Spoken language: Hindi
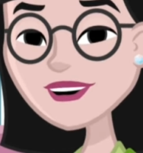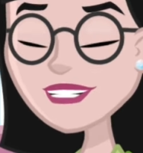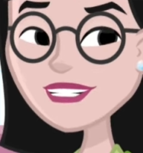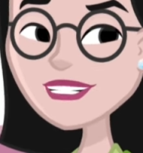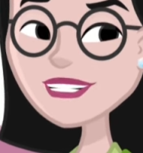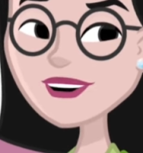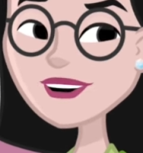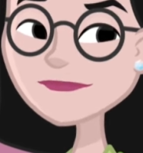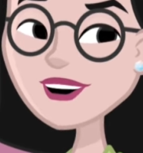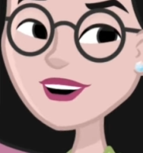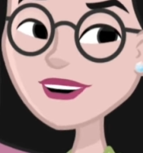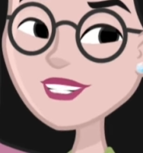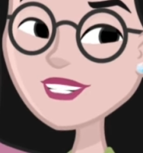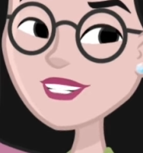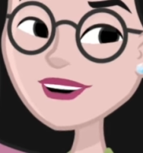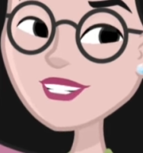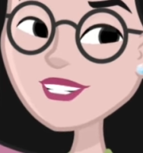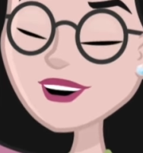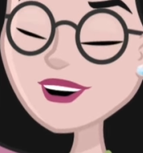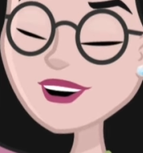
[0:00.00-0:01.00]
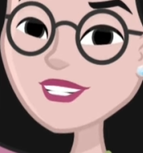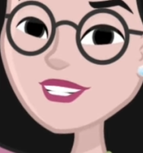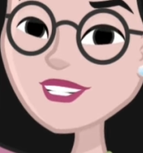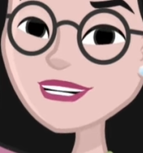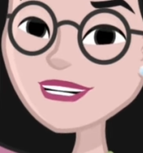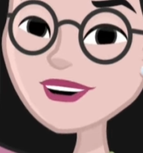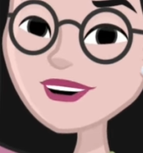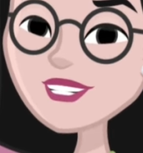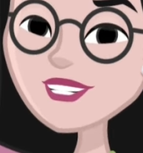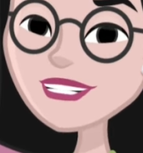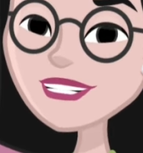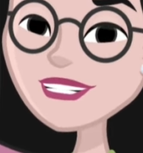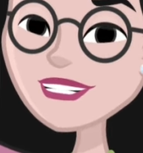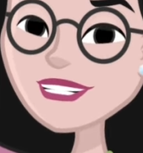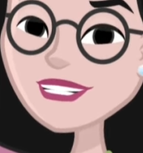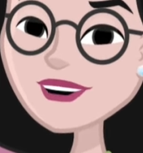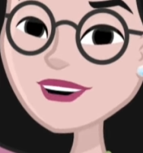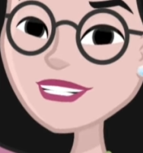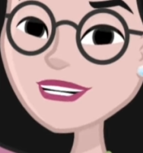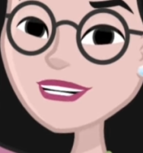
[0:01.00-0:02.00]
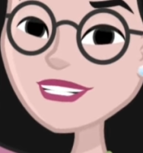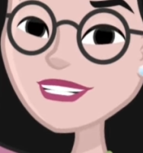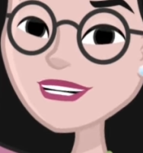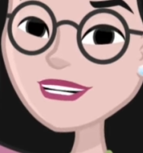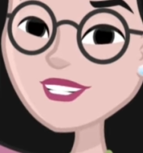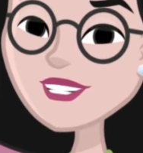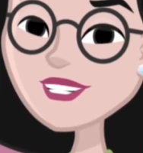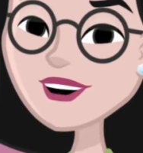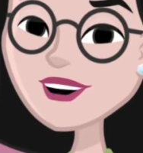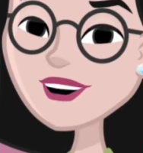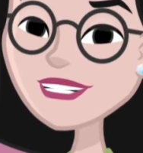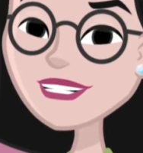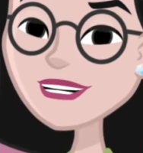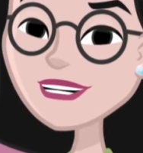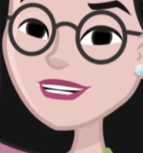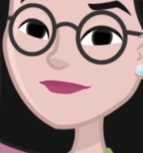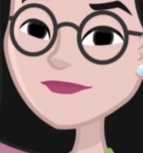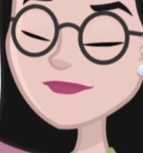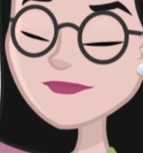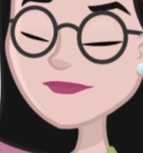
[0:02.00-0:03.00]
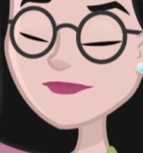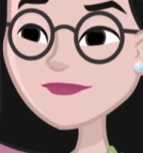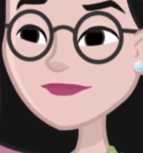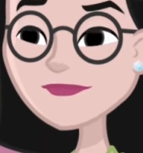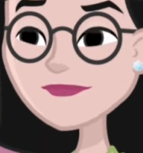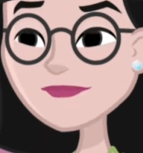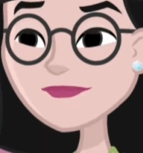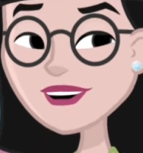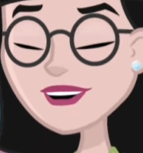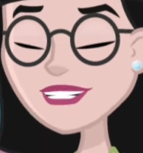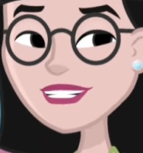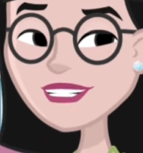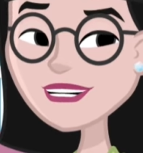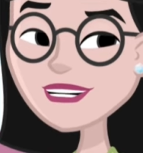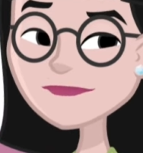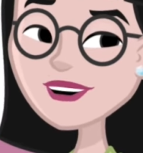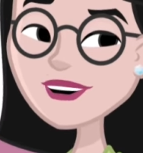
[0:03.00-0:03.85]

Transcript: उस समय उनके घर की आर्थिक स्थिति ठीक नहीं थी इसके